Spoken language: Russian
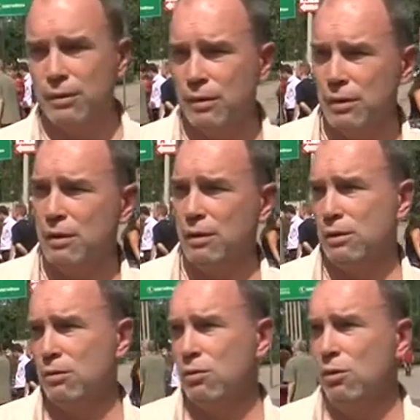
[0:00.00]

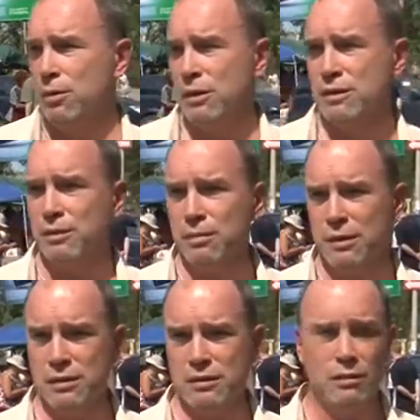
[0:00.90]
э, комплексе
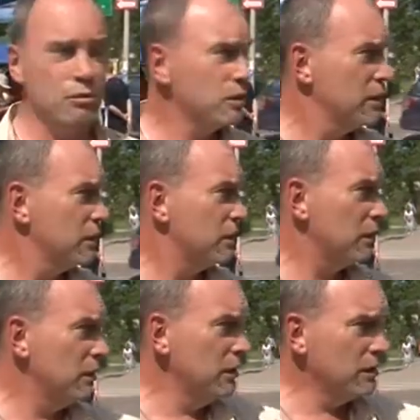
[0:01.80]
Петрозаводский
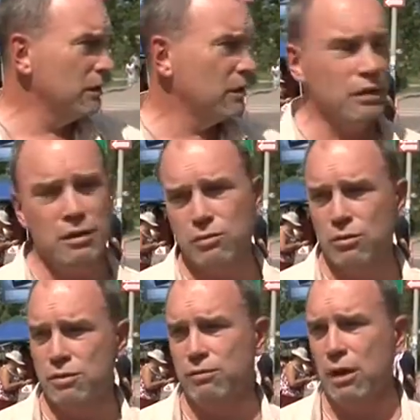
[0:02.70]

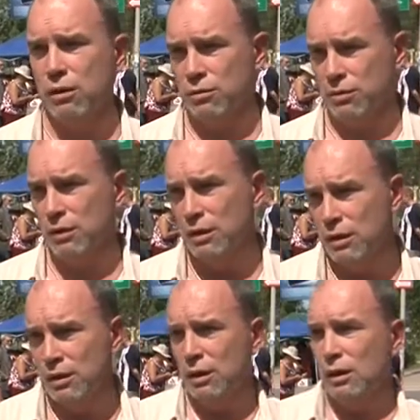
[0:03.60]
несанкционированную свалку.
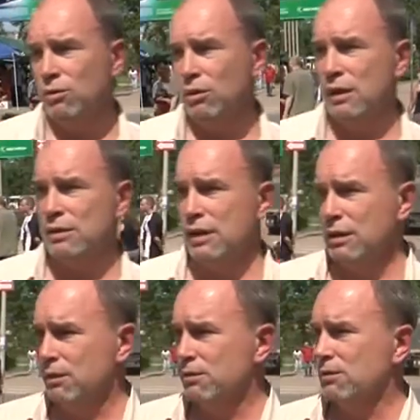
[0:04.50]
Вот
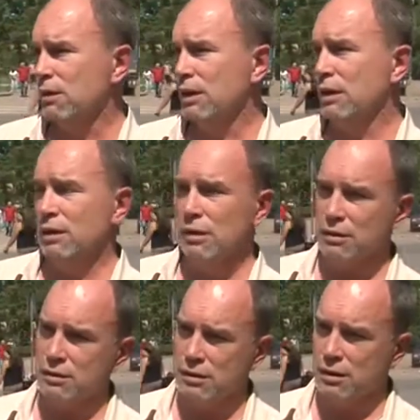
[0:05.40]
остатков своей
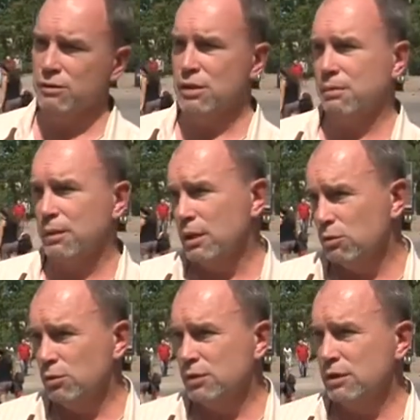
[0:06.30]
сгнившей
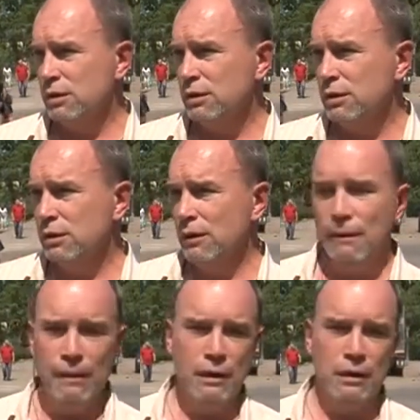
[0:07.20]
продукции
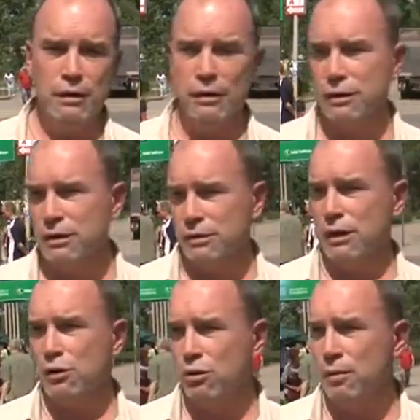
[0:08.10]
э, из
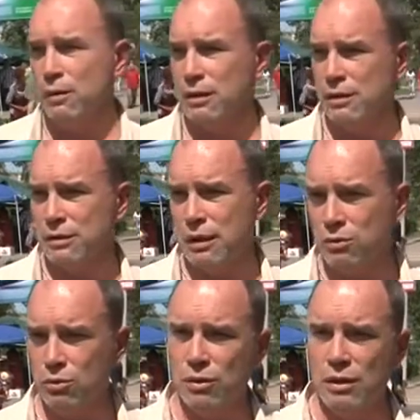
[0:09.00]
коробок, из
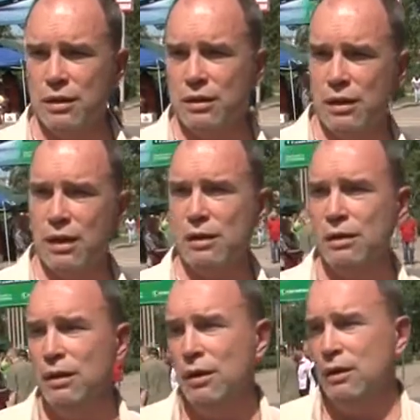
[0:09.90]
картонных тар –
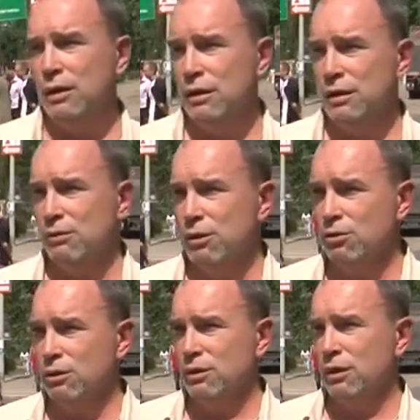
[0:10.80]
это
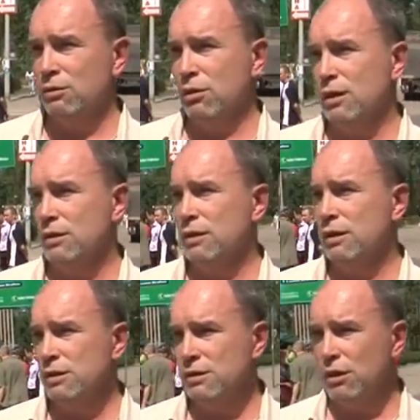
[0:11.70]
ведет не только к
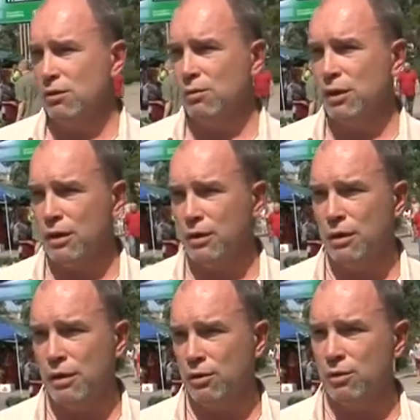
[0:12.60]
загрязнению
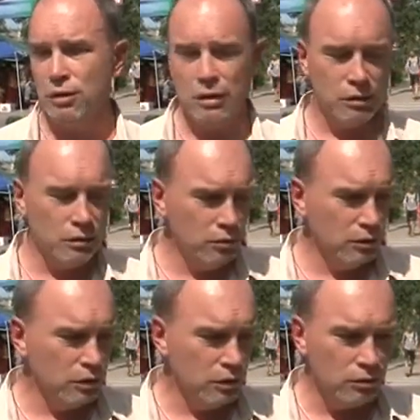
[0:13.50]
микрорайона,
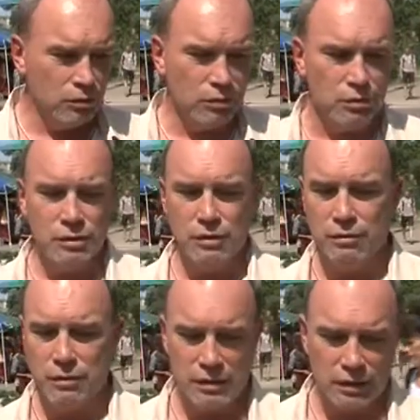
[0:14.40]
но и к угрозе
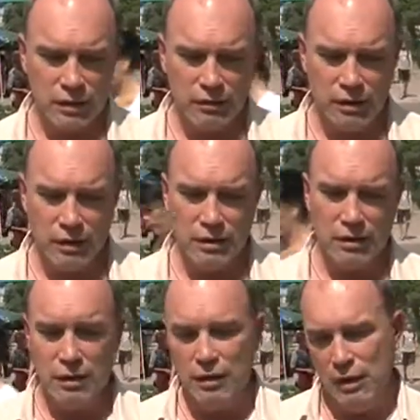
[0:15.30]

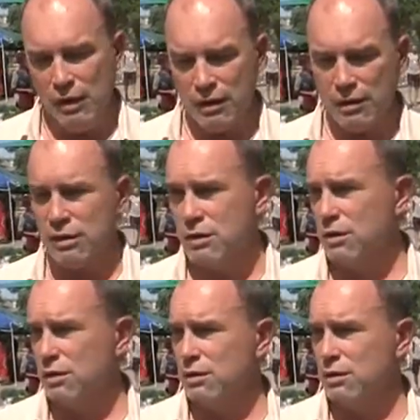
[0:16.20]
возникновения различных